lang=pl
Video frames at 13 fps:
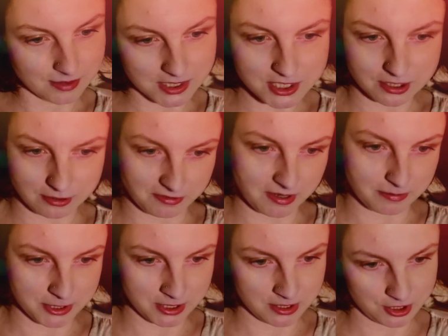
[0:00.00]
nie
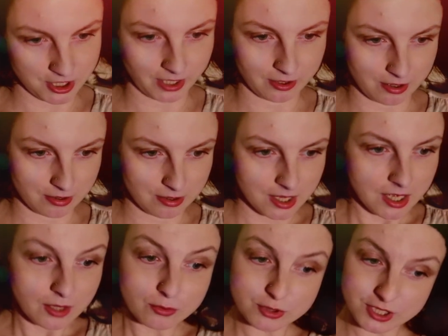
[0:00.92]
szanowałabyś niczego.
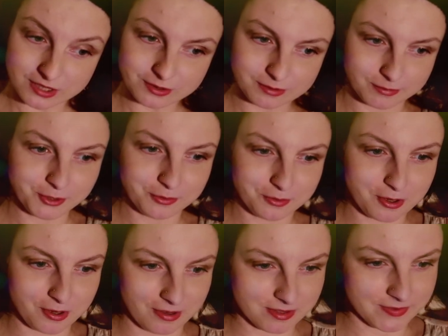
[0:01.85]
Uszanuj moją
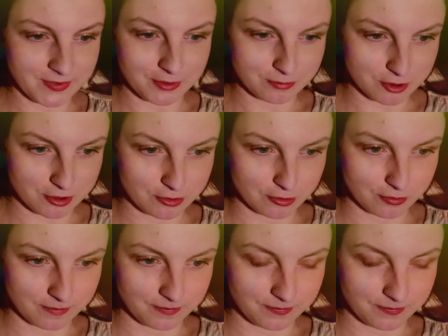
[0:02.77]
rolę w swoim życiu.